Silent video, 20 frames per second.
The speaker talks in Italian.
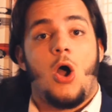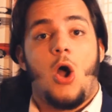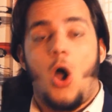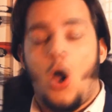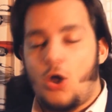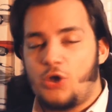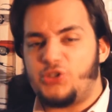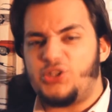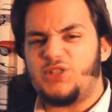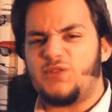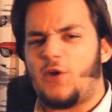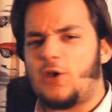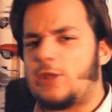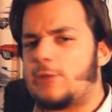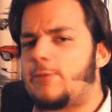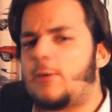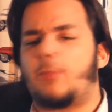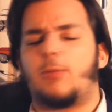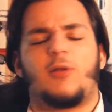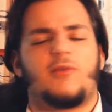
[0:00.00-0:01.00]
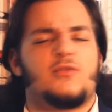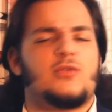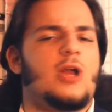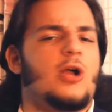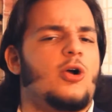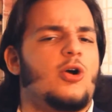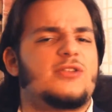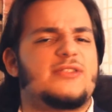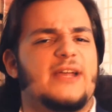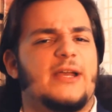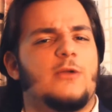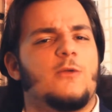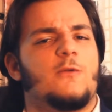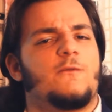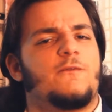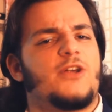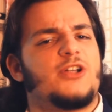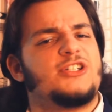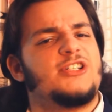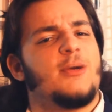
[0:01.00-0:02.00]
Oggi voglio proporvi una cosa che
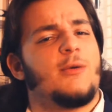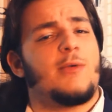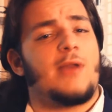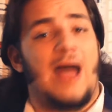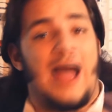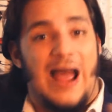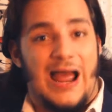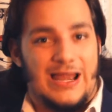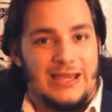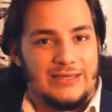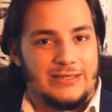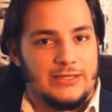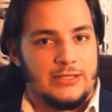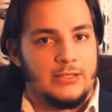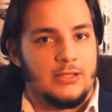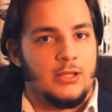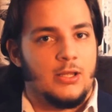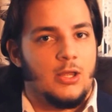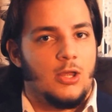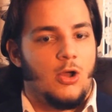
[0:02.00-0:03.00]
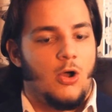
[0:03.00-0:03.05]
non facevo da anni,